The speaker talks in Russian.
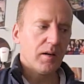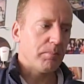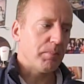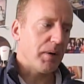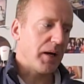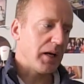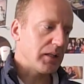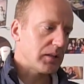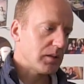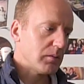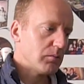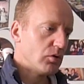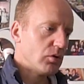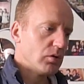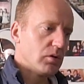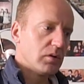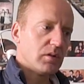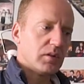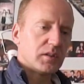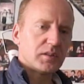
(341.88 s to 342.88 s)

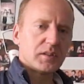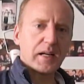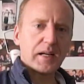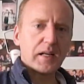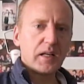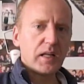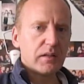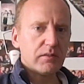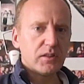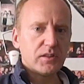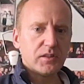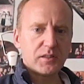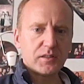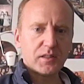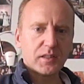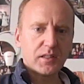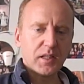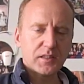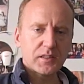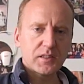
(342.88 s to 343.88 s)
поэтому заклеивайте
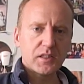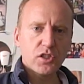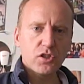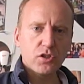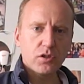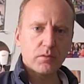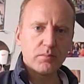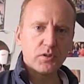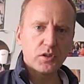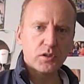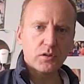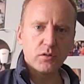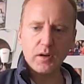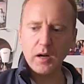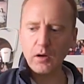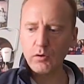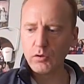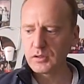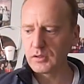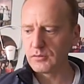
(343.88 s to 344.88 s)
эти глазки, чтобы никто
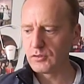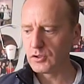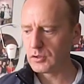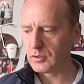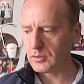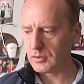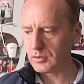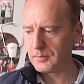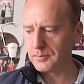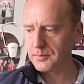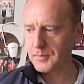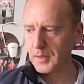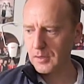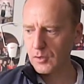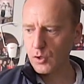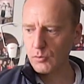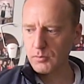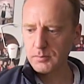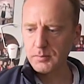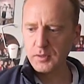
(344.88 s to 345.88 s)
какой-то
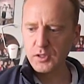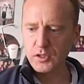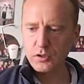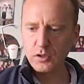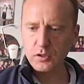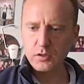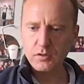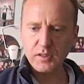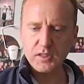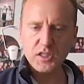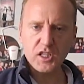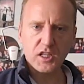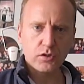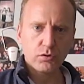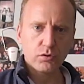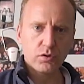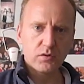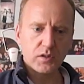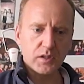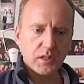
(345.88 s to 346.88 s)
робот-пылесос в ваше
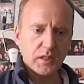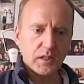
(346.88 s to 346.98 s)
отсутствие